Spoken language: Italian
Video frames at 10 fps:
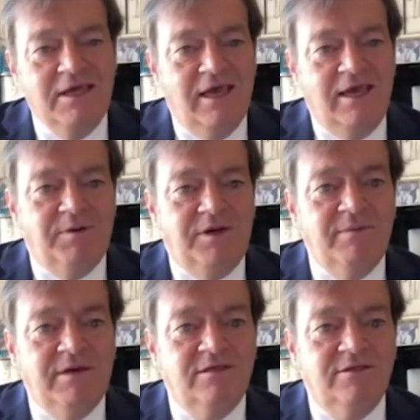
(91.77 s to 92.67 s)
Eh,
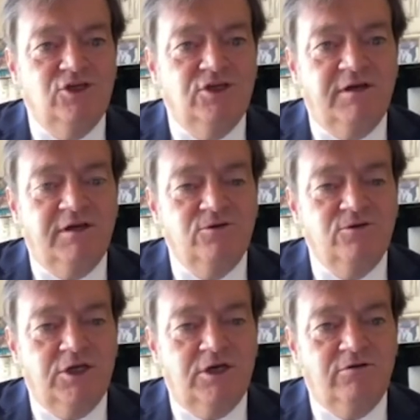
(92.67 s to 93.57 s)
prima si diceva che non
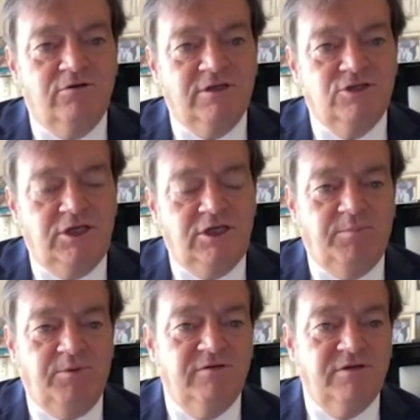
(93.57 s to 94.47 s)
c'erano i vaccini,
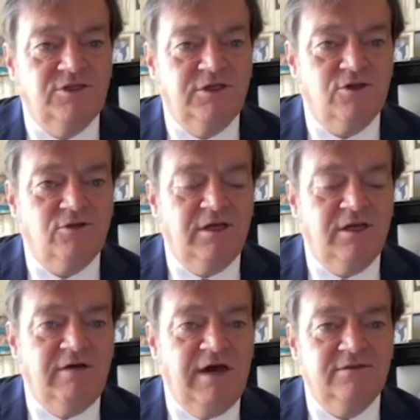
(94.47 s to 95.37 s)
poi i vaccini sono sono
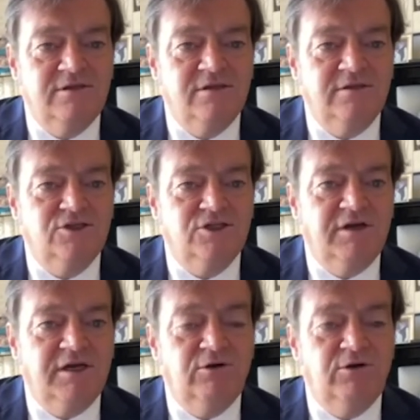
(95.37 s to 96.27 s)
arrivati si diceva
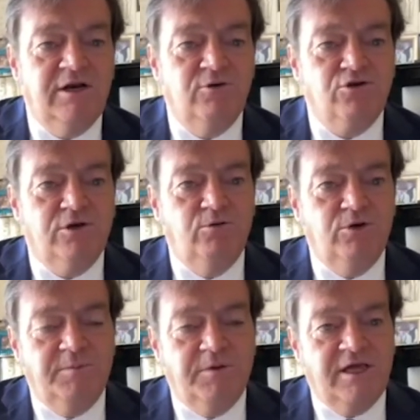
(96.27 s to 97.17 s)
che non erano
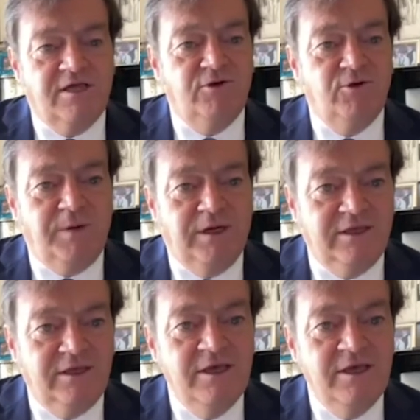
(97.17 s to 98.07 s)
sicuri perché
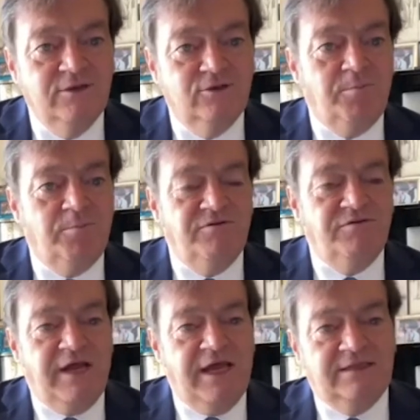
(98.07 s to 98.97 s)
sviluppati troppo in
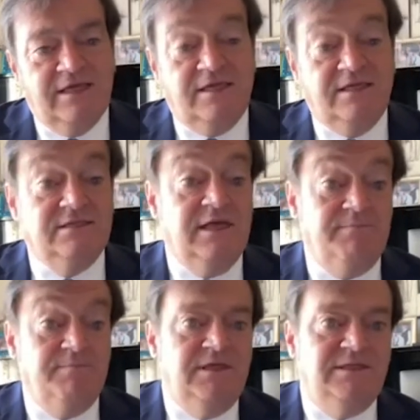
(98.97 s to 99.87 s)
fretta senza,
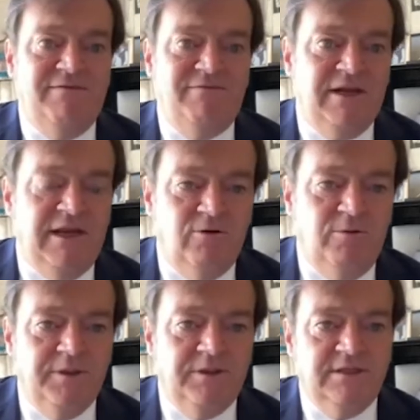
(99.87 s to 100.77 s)
senza avere le
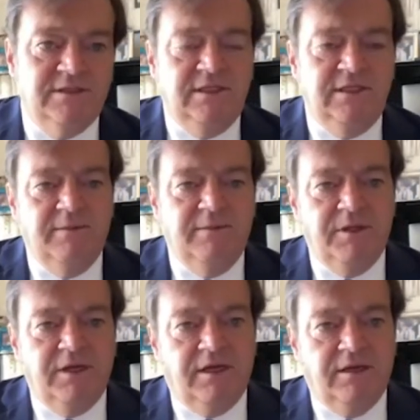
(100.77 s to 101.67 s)
competenze di
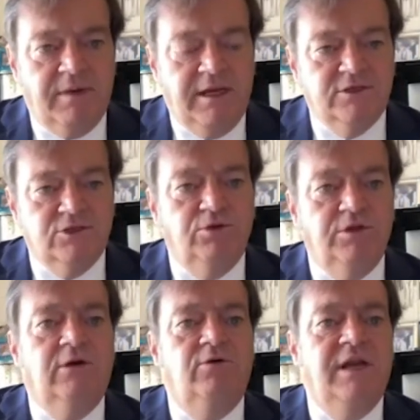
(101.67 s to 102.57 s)
capire che ormai gli studi
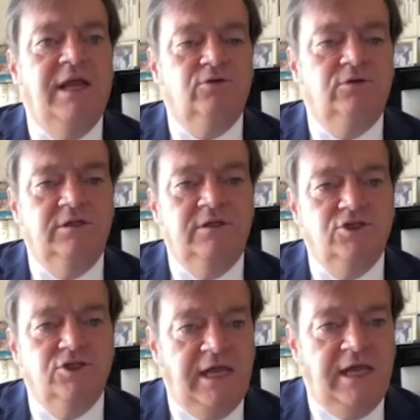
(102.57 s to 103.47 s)
erano in atto da
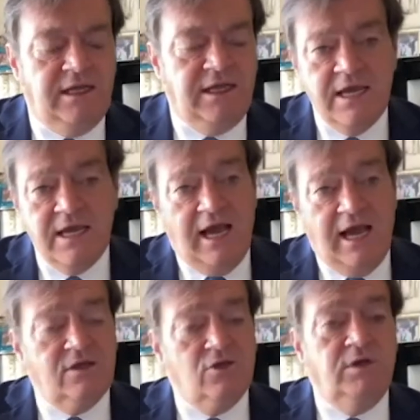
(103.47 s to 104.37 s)
dieci anni
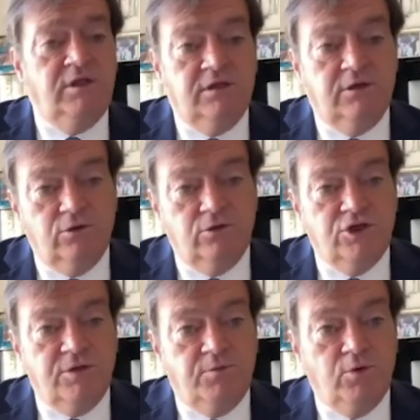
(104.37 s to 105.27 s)
anche sulle
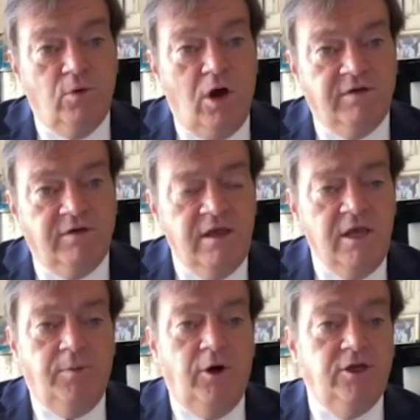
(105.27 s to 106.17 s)
tecnologie più nuove.
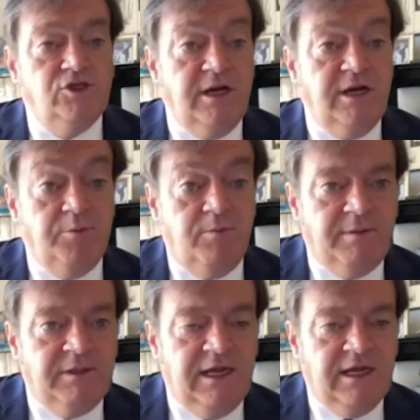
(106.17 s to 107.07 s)
Poi c'era il
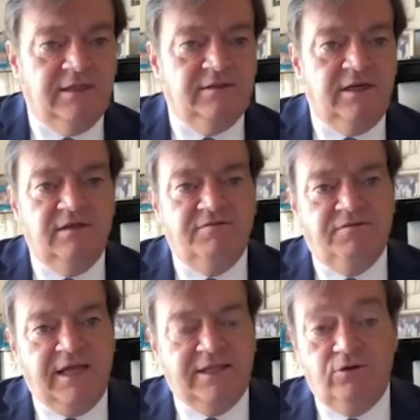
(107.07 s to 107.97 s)
problema della catena del
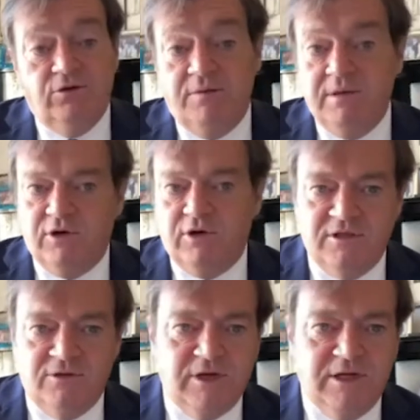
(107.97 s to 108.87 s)
freddo e noi abbiamo
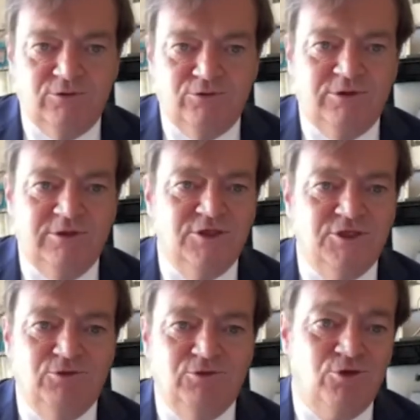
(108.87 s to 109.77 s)
rassicurato tutti
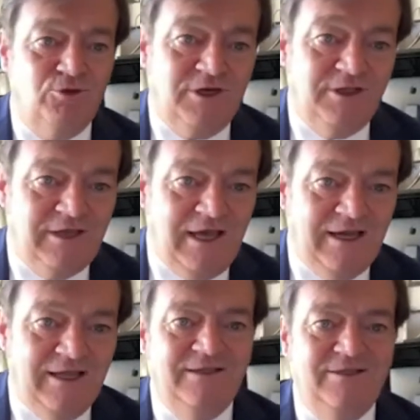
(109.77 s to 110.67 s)
dicendo sono 30
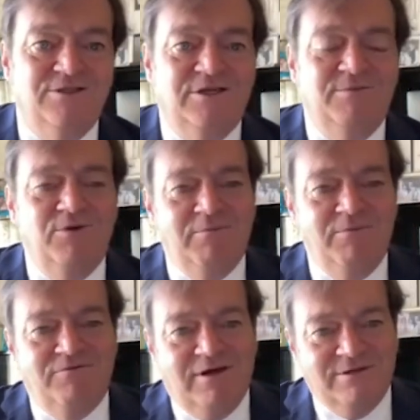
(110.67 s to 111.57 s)
anni che distribuiamo
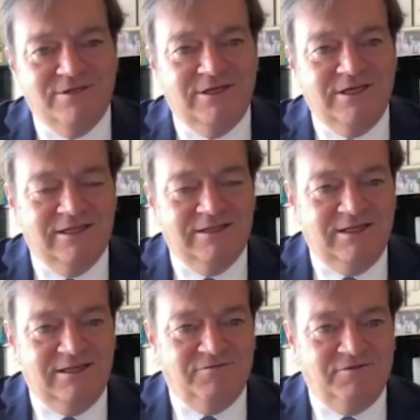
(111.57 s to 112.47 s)
i farmaci nella
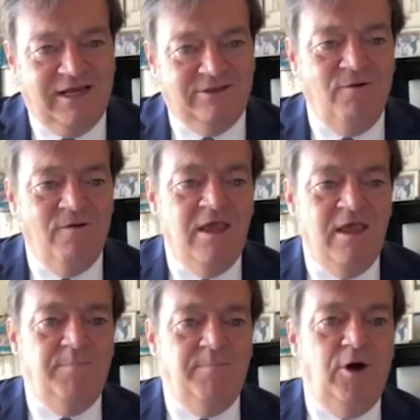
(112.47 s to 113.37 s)
catena del freddo.
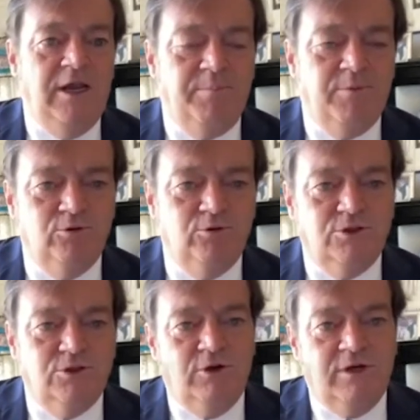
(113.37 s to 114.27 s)
E poi la
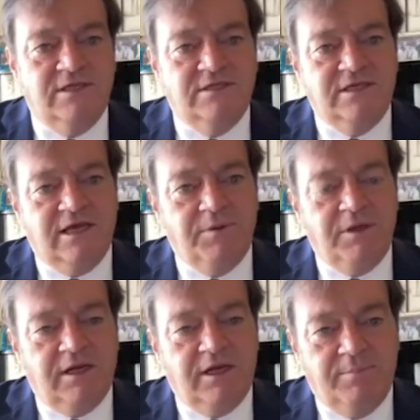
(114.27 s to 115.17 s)
produzione senza
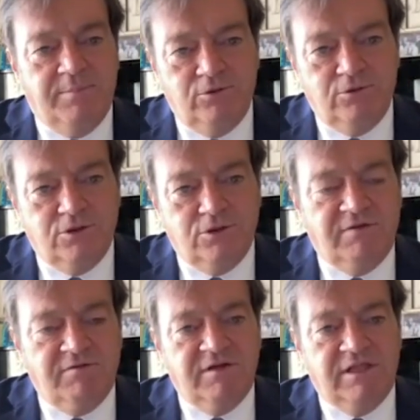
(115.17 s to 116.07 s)
capire che la produzione
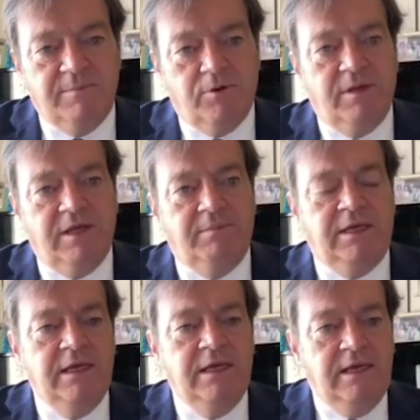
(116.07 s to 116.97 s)
aveva dei problemi
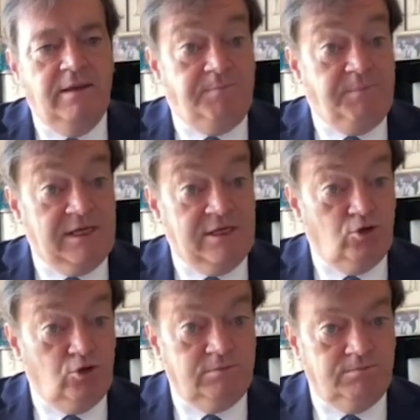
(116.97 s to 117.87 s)
eh, perché
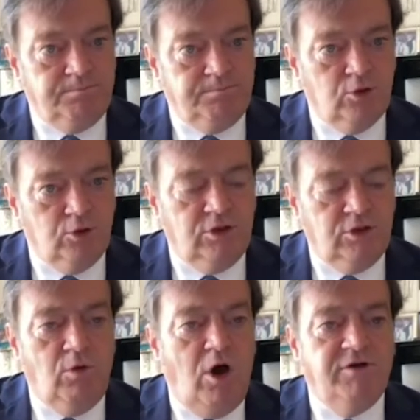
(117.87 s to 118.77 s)
sono prodotti
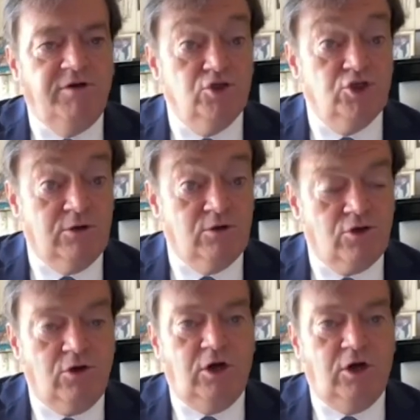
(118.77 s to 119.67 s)
nuovi, non c'erano
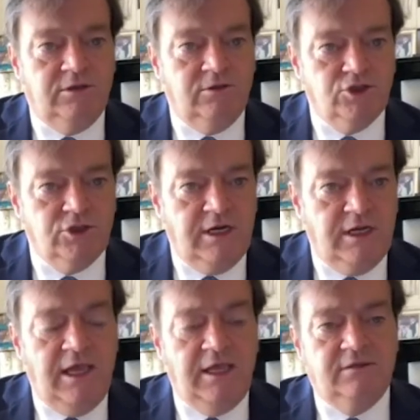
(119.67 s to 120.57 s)
scorte, non c'era
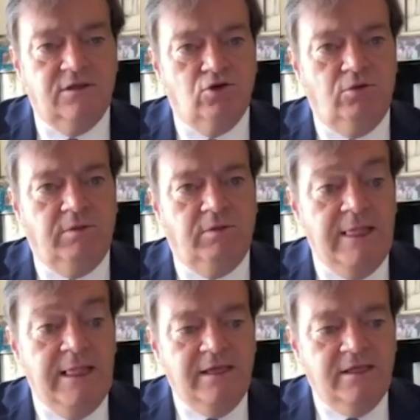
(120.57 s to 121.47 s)
niente, insomma.
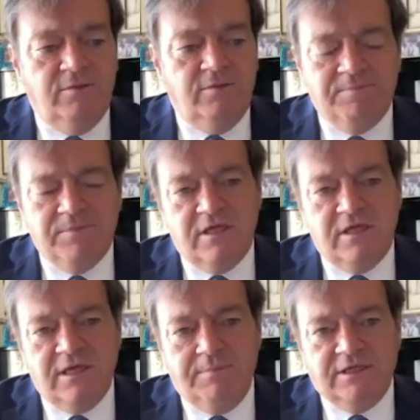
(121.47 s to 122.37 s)
Insomma,
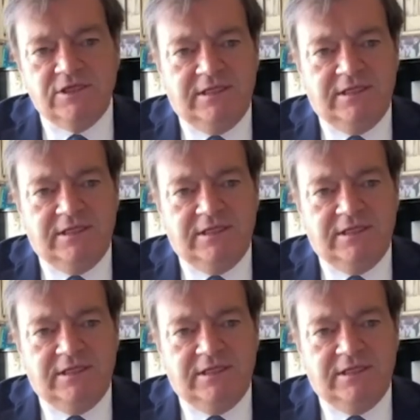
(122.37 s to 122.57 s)
sempre,